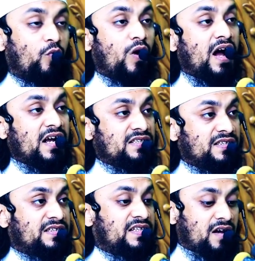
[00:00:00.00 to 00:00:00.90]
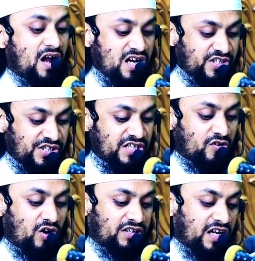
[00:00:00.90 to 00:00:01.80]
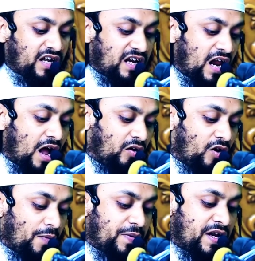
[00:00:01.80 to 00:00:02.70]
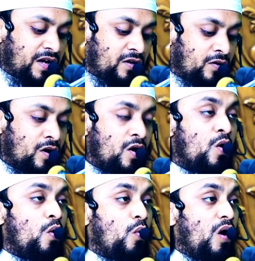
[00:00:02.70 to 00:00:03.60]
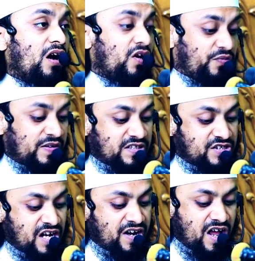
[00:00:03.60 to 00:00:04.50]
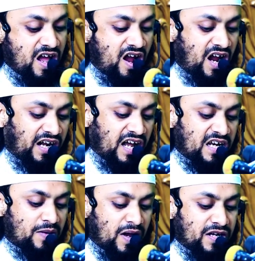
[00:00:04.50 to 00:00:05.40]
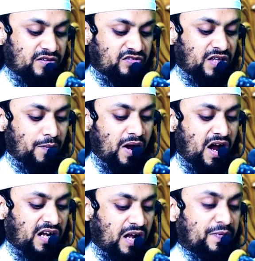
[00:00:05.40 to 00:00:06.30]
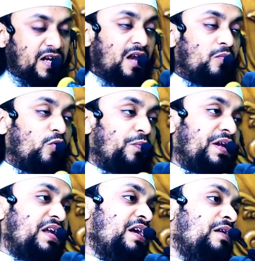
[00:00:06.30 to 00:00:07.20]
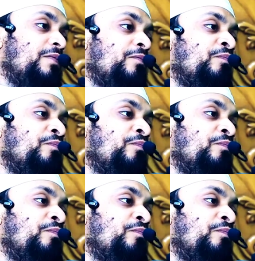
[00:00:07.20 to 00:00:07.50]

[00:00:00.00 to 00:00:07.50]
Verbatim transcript: ওয়া আনজির আশিরাতাকাল আকরাবিন ওয়াখফিদ জানাহাকা লিমান ইত্তাবাআকা মিনাল মুমিনিন